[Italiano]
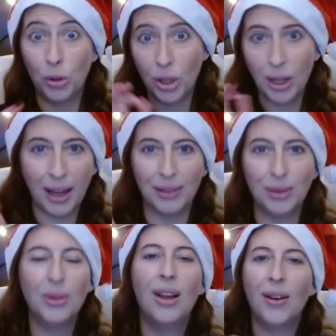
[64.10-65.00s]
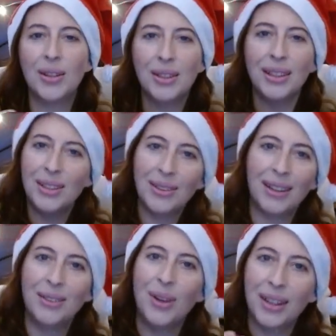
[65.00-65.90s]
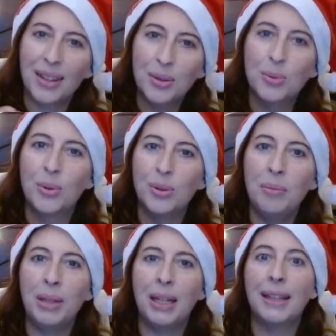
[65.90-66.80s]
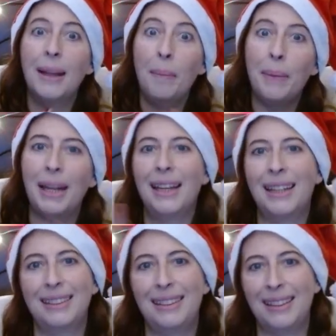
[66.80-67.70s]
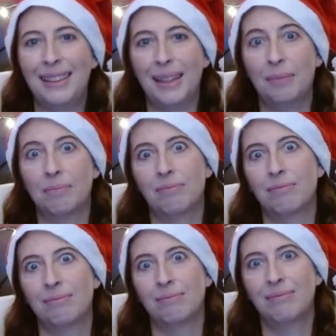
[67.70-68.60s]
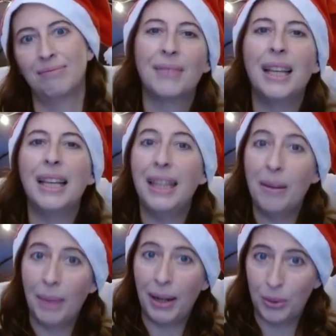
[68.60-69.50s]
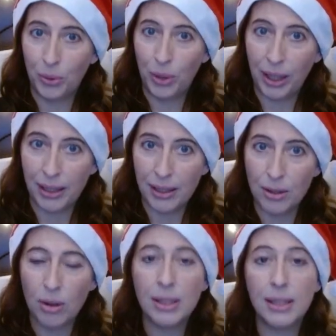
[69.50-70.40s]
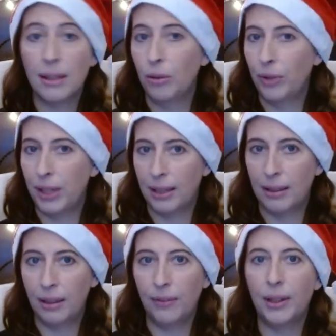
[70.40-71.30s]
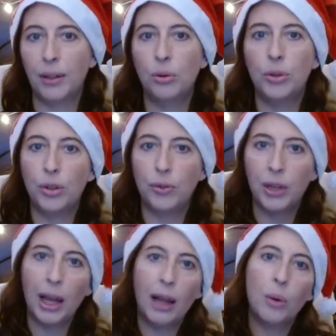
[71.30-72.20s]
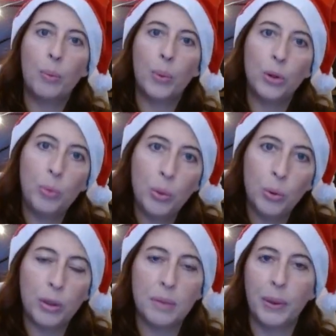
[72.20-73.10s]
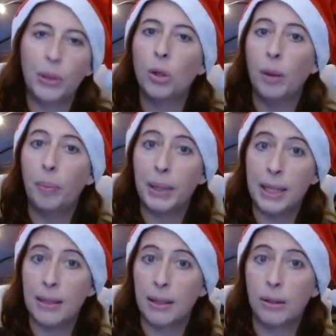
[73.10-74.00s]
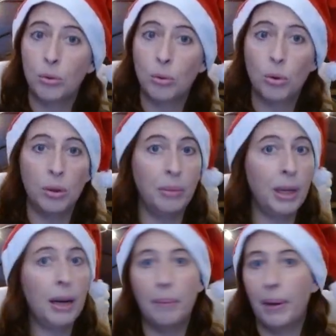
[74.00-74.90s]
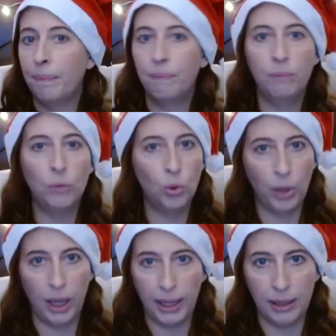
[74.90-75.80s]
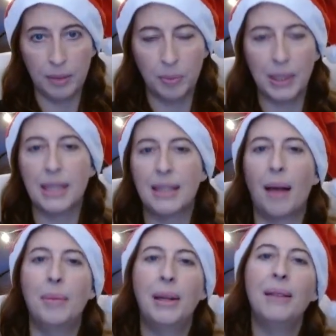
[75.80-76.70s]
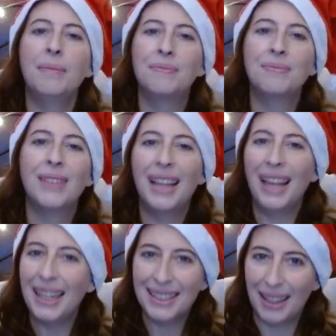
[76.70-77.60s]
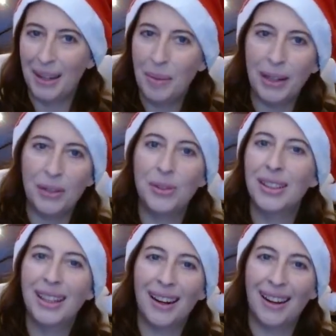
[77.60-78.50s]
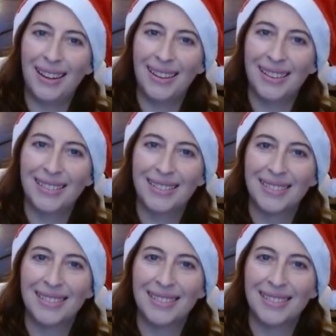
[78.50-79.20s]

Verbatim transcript: ricercato, ho selezionato anche il succo di mela da mele antiche. Il malto di riso, se dovesse servire a dolcificare un po' di più rispetto alla presenza del succo di mela, ma non è indispensabile, e il sale marino integrale.